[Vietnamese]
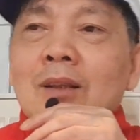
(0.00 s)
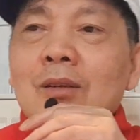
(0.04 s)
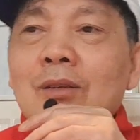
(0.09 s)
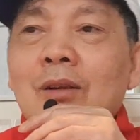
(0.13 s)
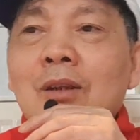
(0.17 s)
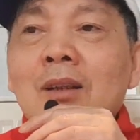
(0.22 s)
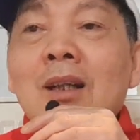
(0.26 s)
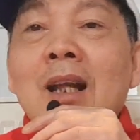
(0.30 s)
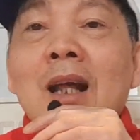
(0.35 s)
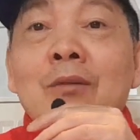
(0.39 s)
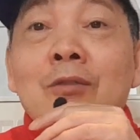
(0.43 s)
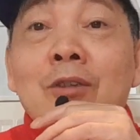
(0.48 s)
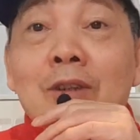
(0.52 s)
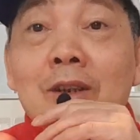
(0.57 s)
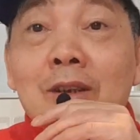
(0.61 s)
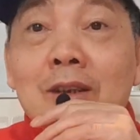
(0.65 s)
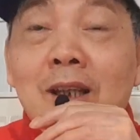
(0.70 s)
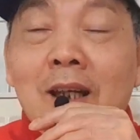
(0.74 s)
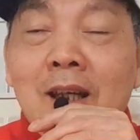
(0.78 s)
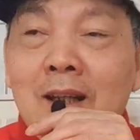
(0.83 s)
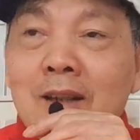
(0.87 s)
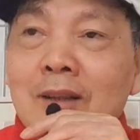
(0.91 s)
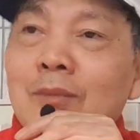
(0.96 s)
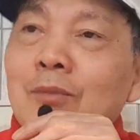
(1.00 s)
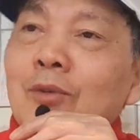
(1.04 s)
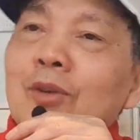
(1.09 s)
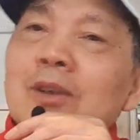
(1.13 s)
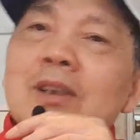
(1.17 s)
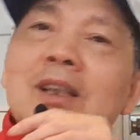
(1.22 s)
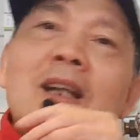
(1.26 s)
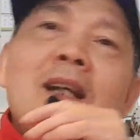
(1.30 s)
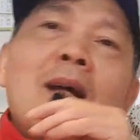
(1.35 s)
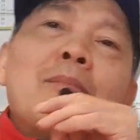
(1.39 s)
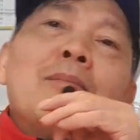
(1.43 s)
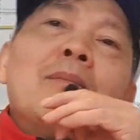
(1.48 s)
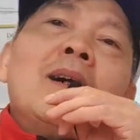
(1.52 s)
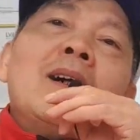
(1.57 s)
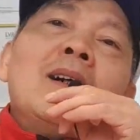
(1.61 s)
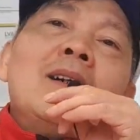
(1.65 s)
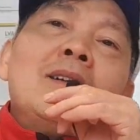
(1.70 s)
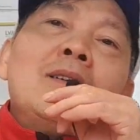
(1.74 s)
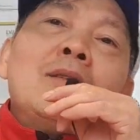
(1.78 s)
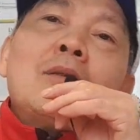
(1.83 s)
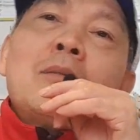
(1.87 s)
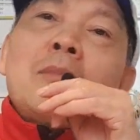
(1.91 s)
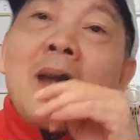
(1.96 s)
con đi làm con có tiền con mua xe đạp
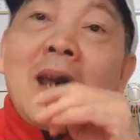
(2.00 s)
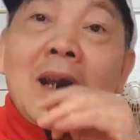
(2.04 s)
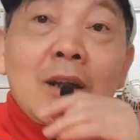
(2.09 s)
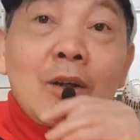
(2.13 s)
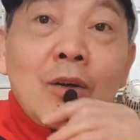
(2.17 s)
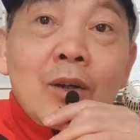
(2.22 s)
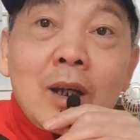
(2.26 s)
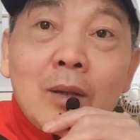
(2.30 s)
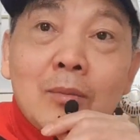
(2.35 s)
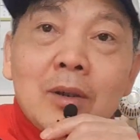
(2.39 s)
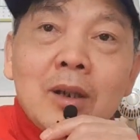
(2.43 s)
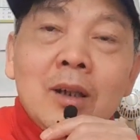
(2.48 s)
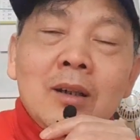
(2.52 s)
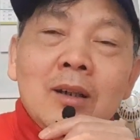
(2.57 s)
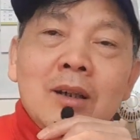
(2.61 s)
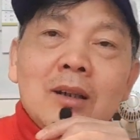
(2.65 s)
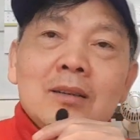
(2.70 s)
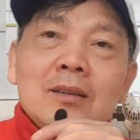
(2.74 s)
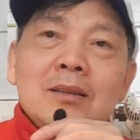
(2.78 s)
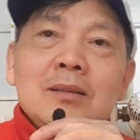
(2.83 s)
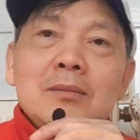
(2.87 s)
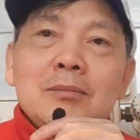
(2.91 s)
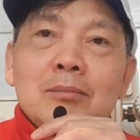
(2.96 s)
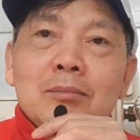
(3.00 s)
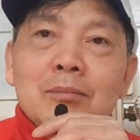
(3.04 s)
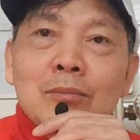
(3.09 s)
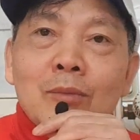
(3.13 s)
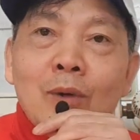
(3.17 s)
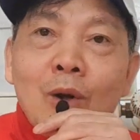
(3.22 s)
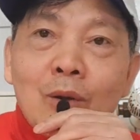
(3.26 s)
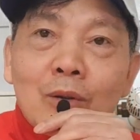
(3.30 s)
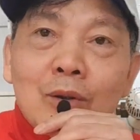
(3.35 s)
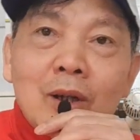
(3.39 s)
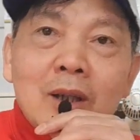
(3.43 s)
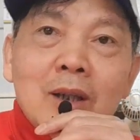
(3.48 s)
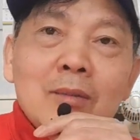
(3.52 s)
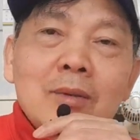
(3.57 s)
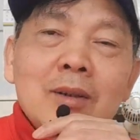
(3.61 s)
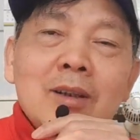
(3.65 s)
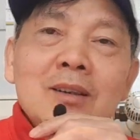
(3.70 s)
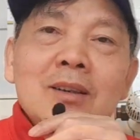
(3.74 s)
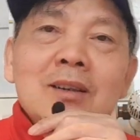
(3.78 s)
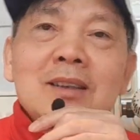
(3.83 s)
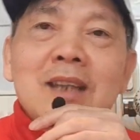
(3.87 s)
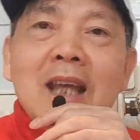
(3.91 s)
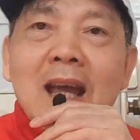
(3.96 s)
mới lúc đó mẹ nói không có được bố nói không có
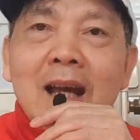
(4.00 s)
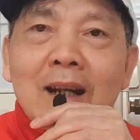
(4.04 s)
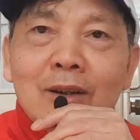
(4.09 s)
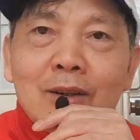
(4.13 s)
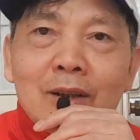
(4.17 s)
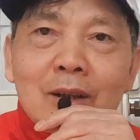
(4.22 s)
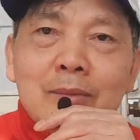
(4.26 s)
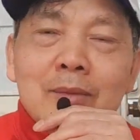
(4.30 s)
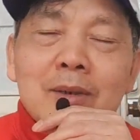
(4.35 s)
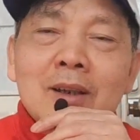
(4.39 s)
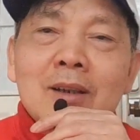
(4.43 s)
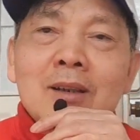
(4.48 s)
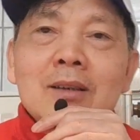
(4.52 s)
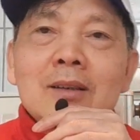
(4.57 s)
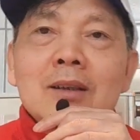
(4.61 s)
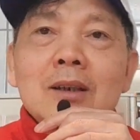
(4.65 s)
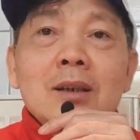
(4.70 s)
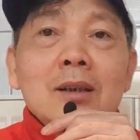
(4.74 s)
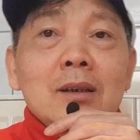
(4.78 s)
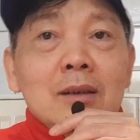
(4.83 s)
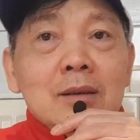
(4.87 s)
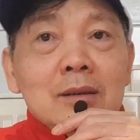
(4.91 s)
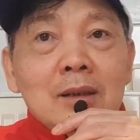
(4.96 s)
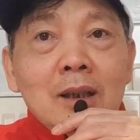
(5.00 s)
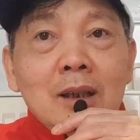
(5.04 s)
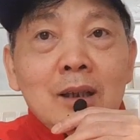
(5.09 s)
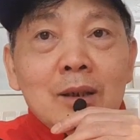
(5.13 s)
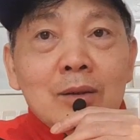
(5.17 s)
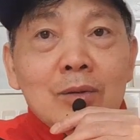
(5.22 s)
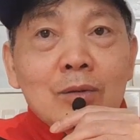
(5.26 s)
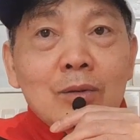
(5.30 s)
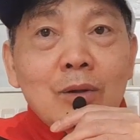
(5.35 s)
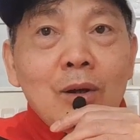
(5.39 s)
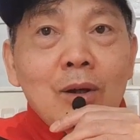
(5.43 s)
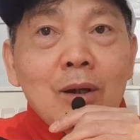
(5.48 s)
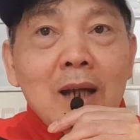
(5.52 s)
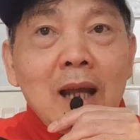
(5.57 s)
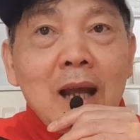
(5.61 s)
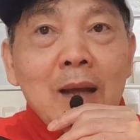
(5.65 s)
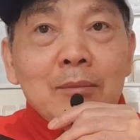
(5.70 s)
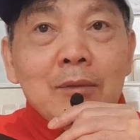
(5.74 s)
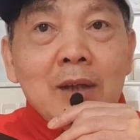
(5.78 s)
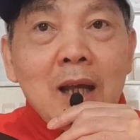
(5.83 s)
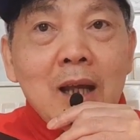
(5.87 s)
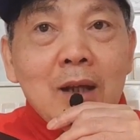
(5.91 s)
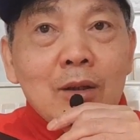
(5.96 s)
được cha nói không có được tiền của con
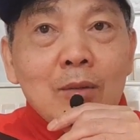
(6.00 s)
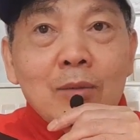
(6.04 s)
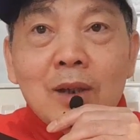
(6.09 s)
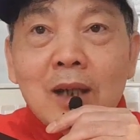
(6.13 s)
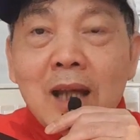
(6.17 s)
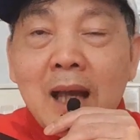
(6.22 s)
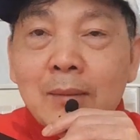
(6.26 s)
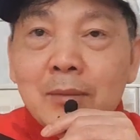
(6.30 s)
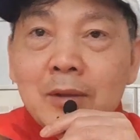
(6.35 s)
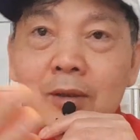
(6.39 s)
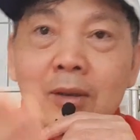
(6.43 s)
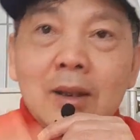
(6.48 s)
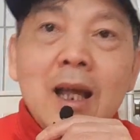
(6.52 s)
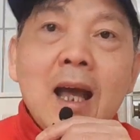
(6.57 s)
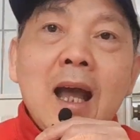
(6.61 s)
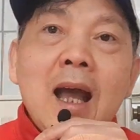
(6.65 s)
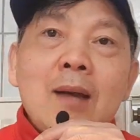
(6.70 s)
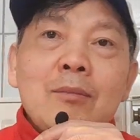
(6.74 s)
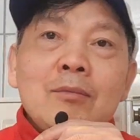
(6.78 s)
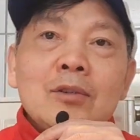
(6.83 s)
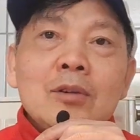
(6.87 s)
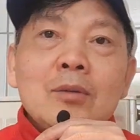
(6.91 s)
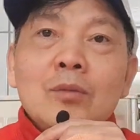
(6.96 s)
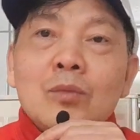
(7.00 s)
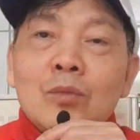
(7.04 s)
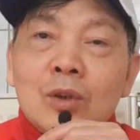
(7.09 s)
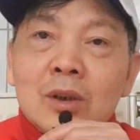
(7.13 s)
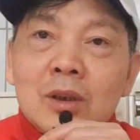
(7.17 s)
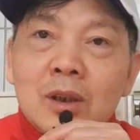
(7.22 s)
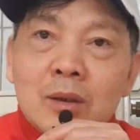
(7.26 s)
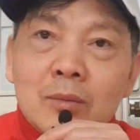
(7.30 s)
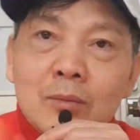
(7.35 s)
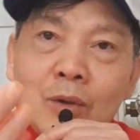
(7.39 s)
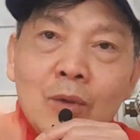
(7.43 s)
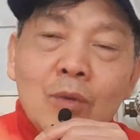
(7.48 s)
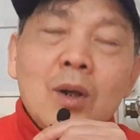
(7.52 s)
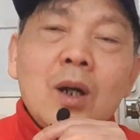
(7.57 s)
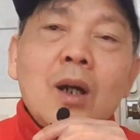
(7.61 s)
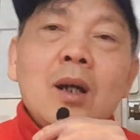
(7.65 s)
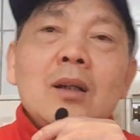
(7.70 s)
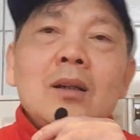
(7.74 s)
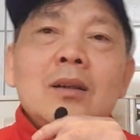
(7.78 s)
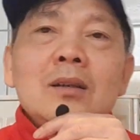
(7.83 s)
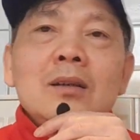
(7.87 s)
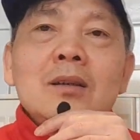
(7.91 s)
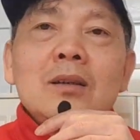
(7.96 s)
làm ra con muốn làm gì con làm con mua gì con mua
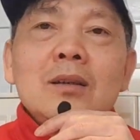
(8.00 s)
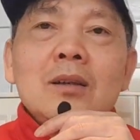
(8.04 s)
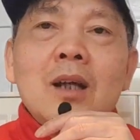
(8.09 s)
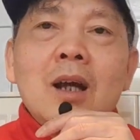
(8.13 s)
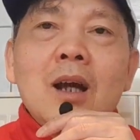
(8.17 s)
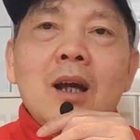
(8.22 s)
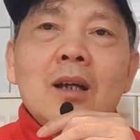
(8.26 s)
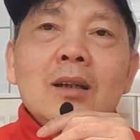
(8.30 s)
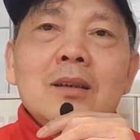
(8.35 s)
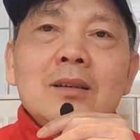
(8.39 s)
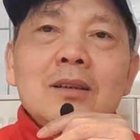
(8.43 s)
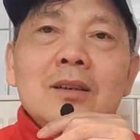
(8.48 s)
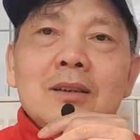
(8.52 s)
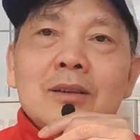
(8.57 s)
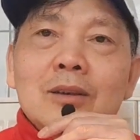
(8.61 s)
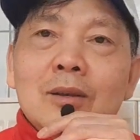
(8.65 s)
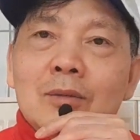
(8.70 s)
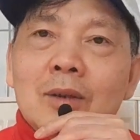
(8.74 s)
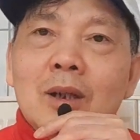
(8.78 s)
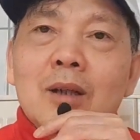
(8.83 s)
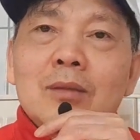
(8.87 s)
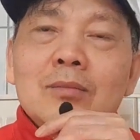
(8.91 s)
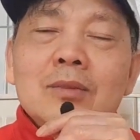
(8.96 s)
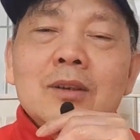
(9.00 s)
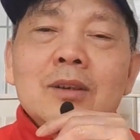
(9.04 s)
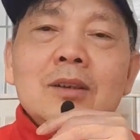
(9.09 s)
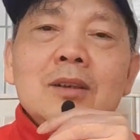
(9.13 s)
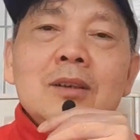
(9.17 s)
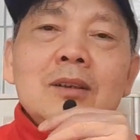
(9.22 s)
đó đúng không